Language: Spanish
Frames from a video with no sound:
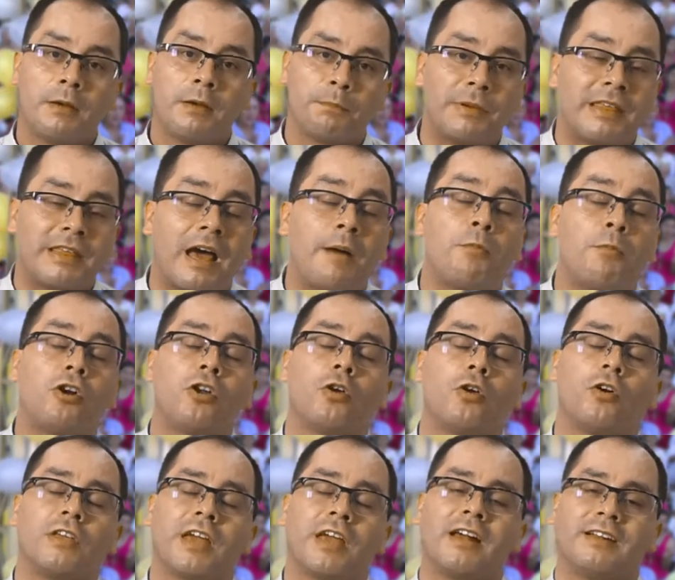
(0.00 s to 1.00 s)
Pidámosle
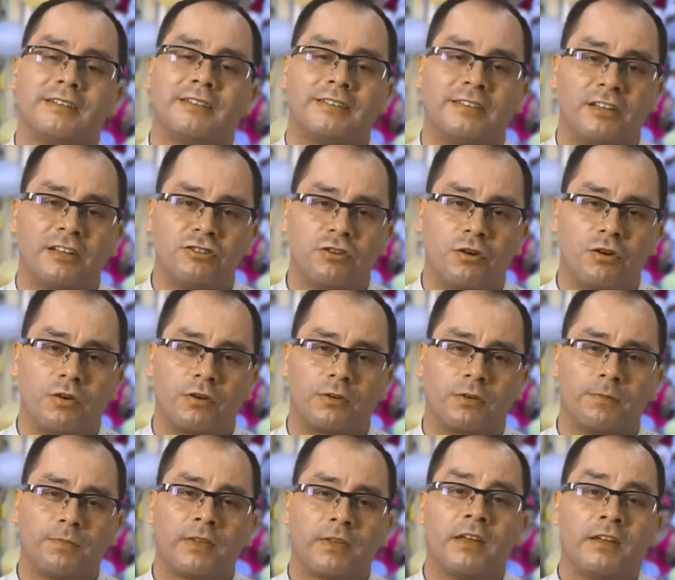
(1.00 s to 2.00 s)
hoy al Señor
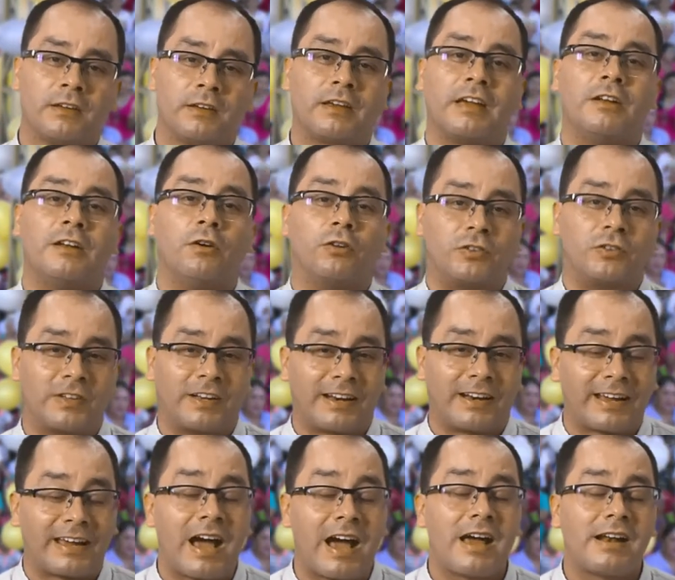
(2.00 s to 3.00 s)
que nos
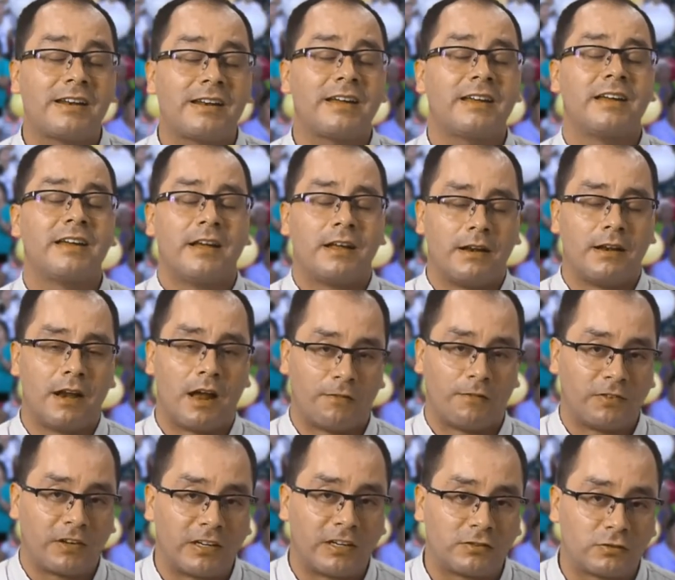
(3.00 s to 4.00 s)
regale la
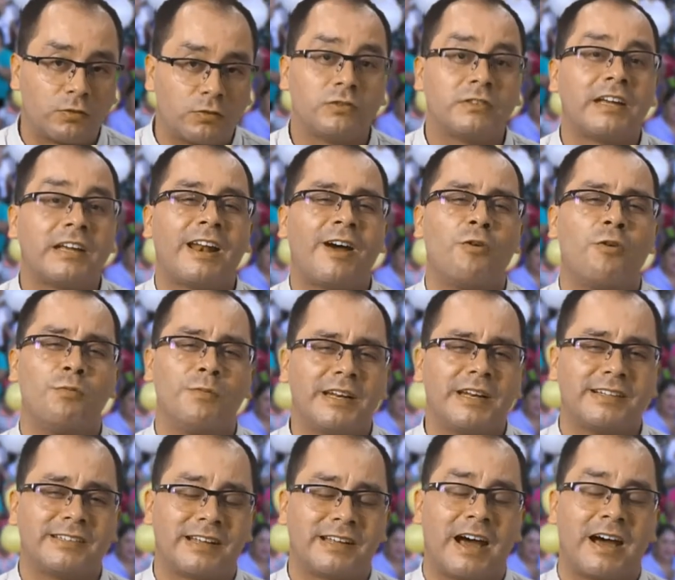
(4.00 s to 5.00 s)
virtud de la
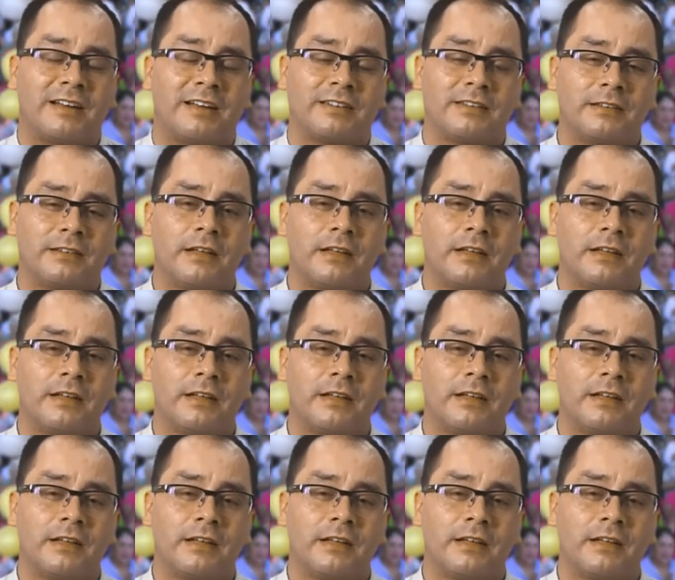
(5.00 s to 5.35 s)
humildad,